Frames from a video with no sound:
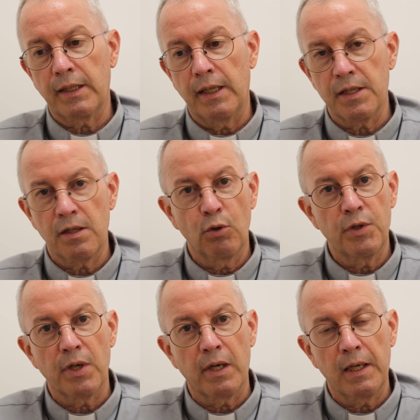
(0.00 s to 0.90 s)
casa,
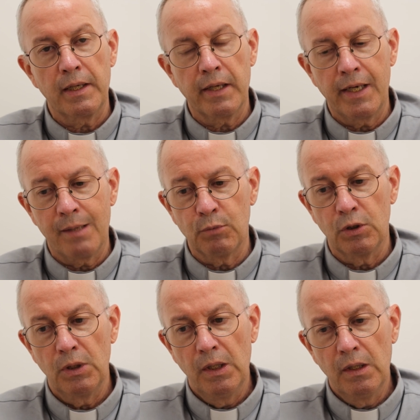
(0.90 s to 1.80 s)
noi ci rallegriamo
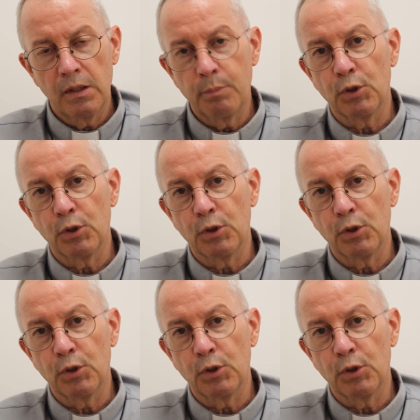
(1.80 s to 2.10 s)
di